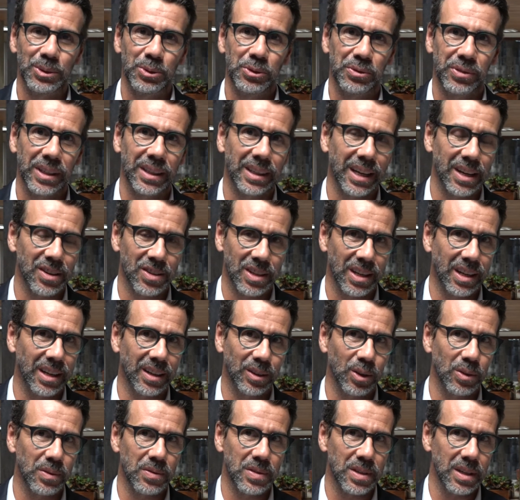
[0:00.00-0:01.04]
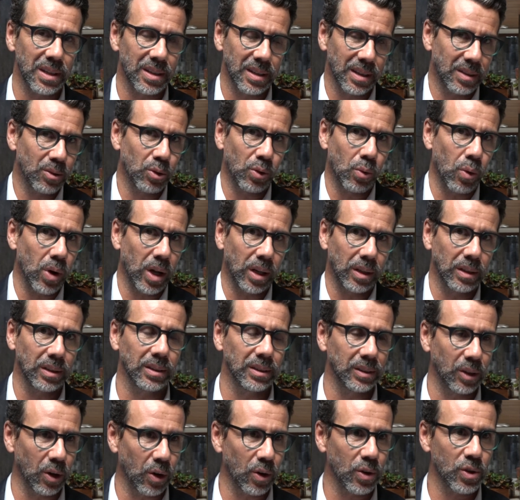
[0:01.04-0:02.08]
um fantástico cartão de visita de qual
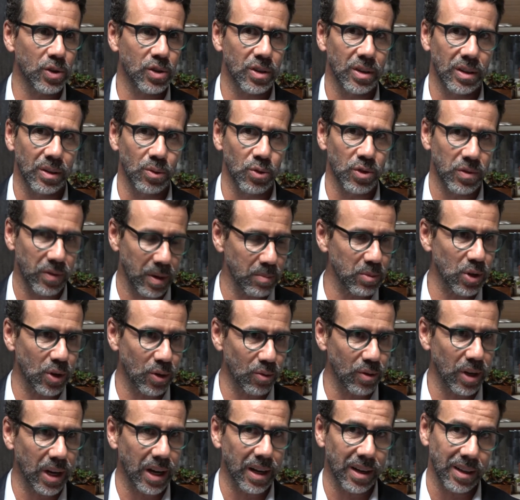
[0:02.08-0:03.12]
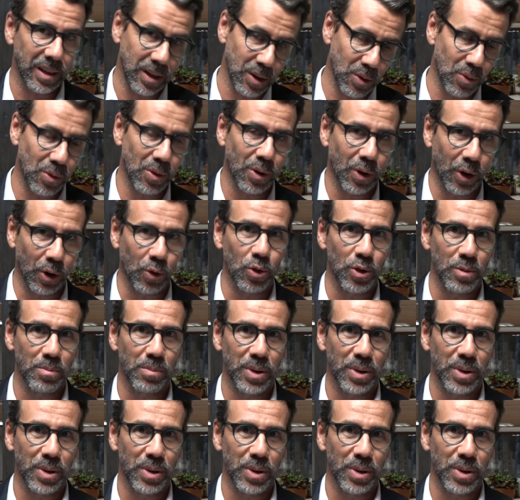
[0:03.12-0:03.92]
nós nos devemos orgulhar e eu orgulho-me